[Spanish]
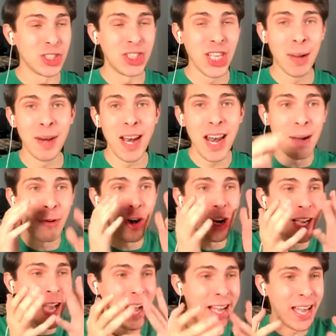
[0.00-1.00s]
se abre la
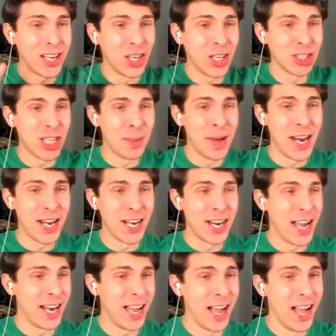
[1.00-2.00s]
boca? ¡Qué cosa más
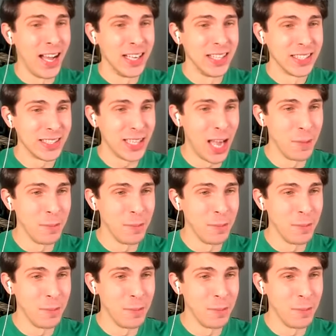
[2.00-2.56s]
rara! ¡Qué